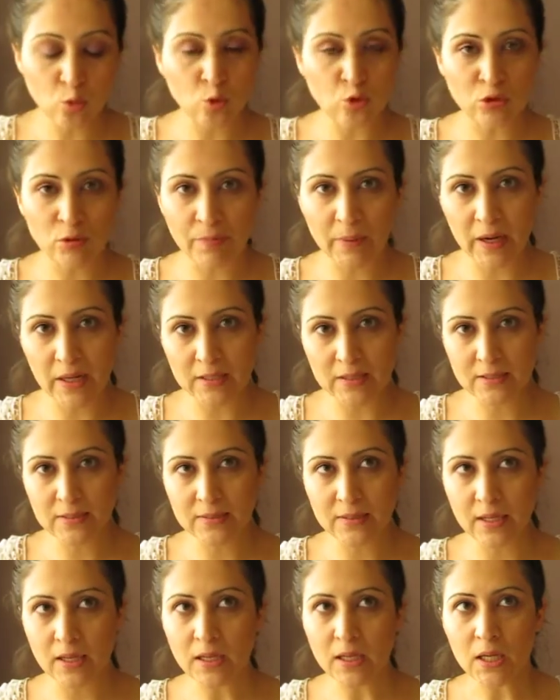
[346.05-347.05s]

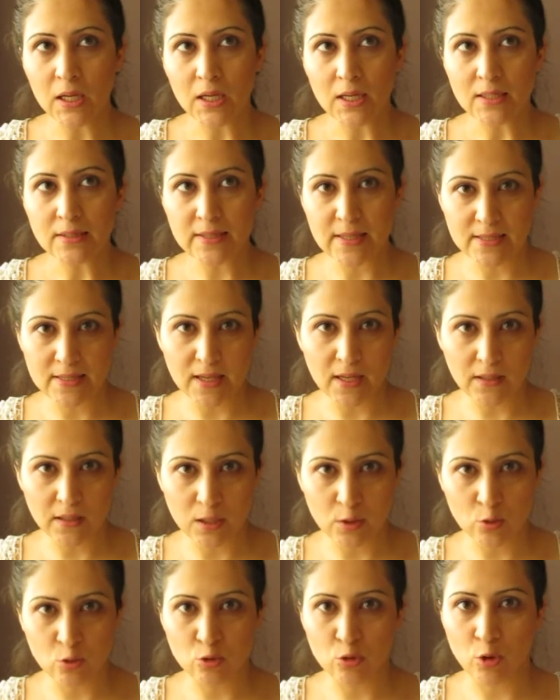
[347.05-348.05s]
otoparkında
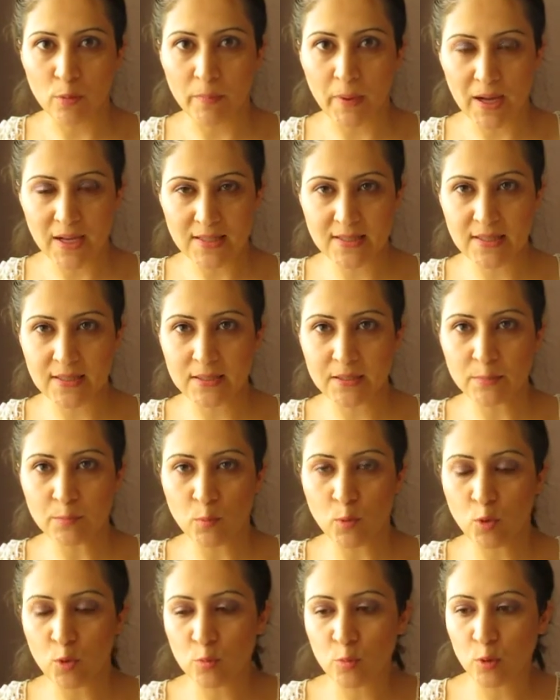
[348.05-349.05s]
tezgahlar kuruluyor. Mağazaların
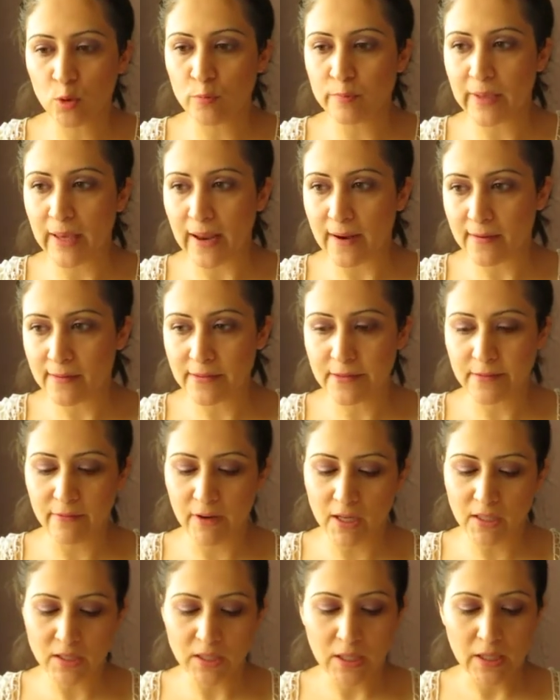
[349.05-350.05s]
bölüm bölüm yerleri
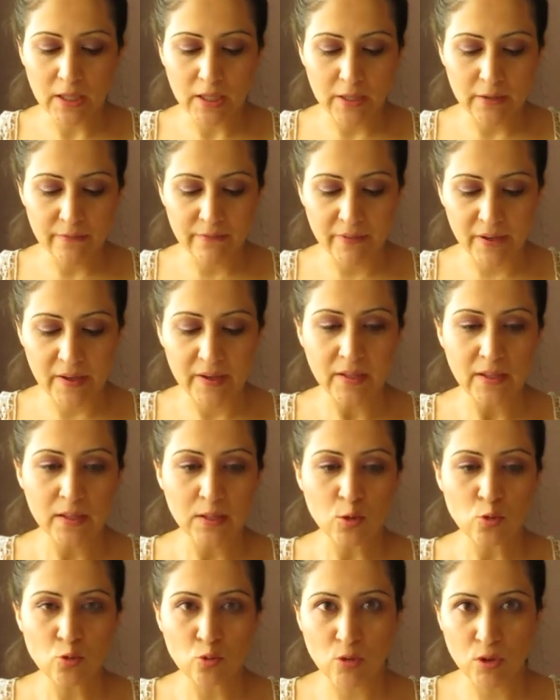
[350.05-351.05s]
var ve
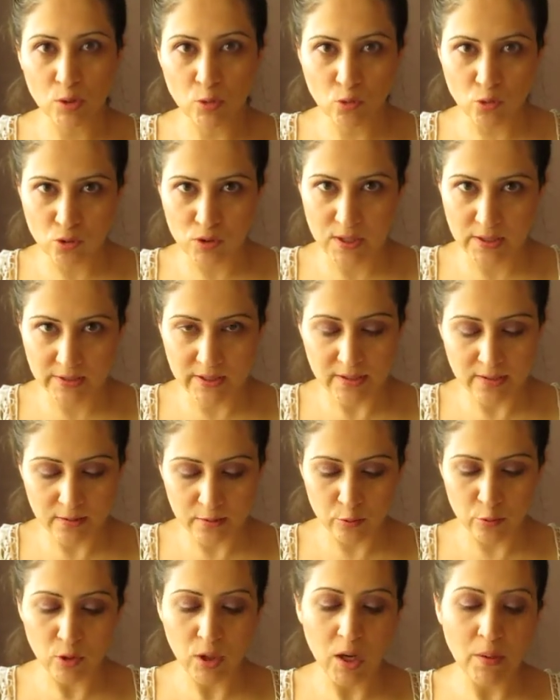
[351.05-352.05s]
sudan ucuza
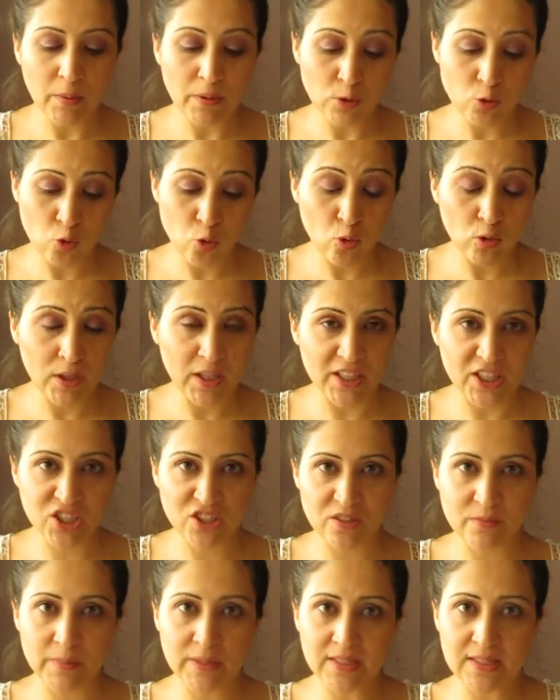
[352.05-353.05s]
satılıyor ama çok
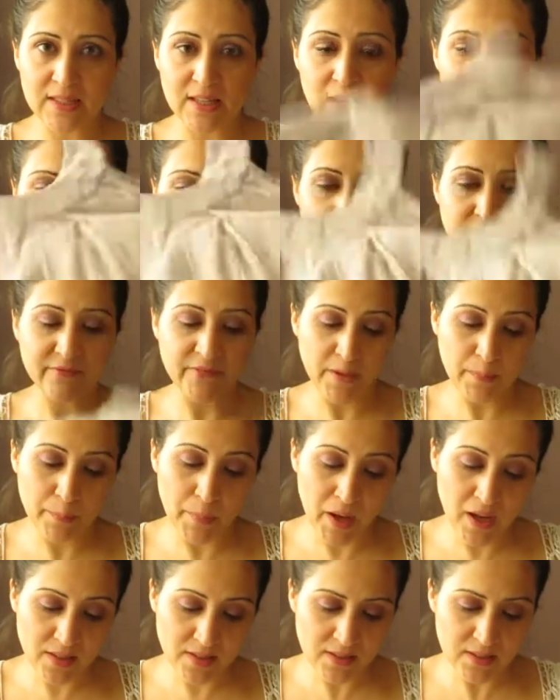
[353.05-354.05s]
karıştırmanız lazım ve
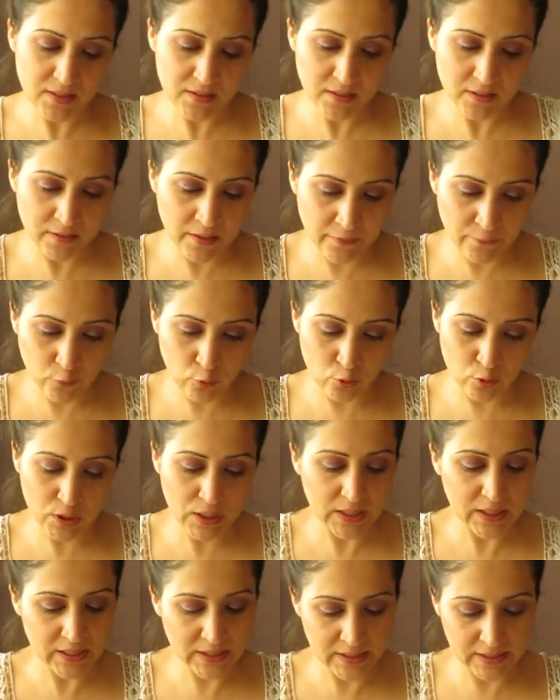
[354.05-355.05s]
bazıları da defolu
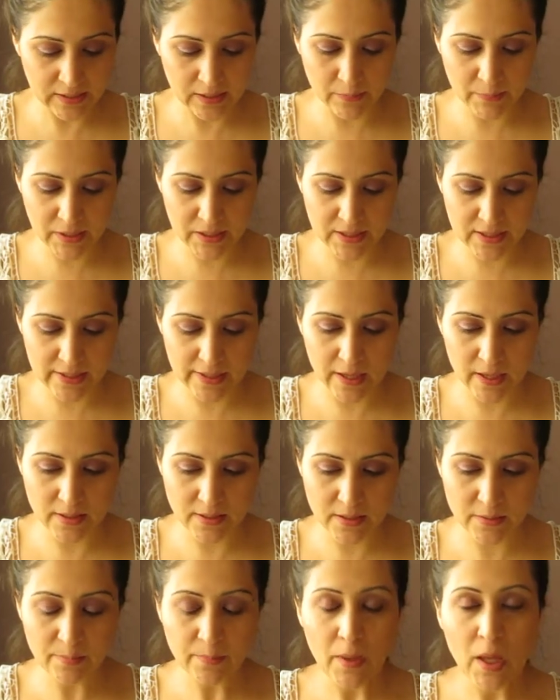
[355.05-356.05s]
iyi ayıklamanız
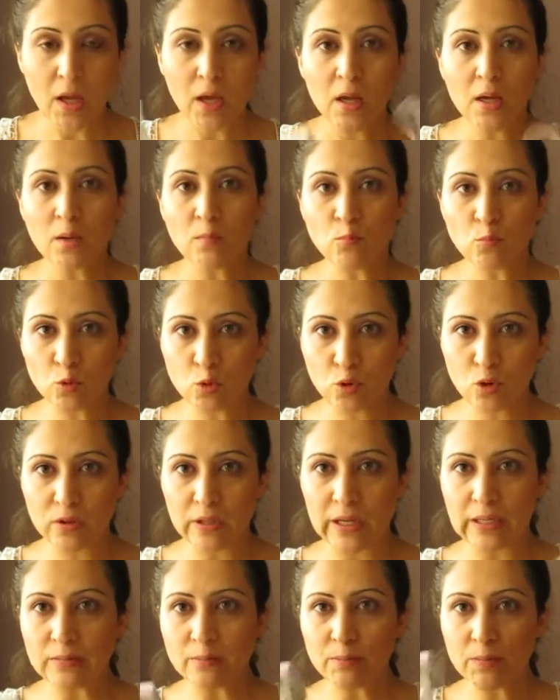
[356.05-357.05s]
lazım.
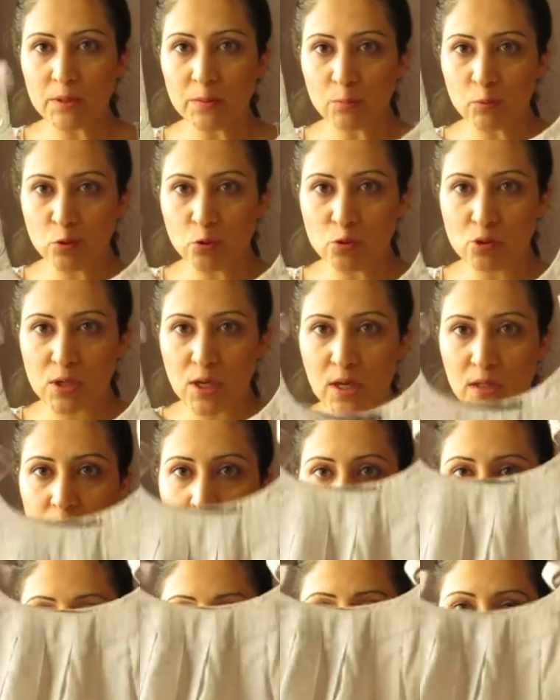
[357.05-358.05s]
Mudo'dan bir bluz aldım
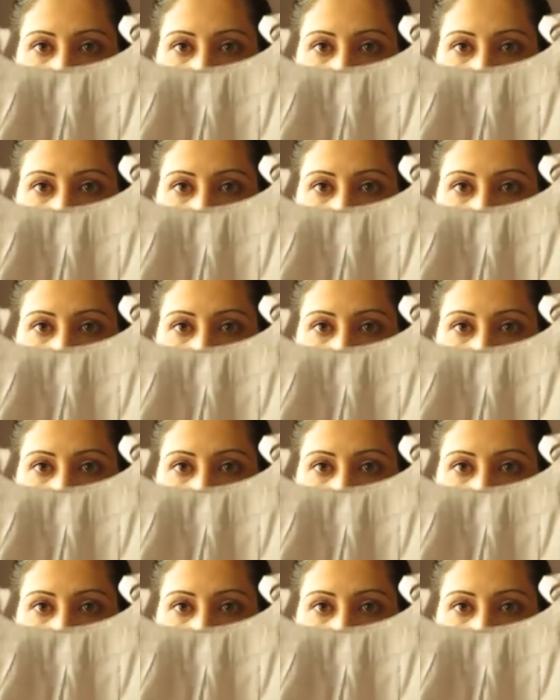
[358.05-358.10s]
10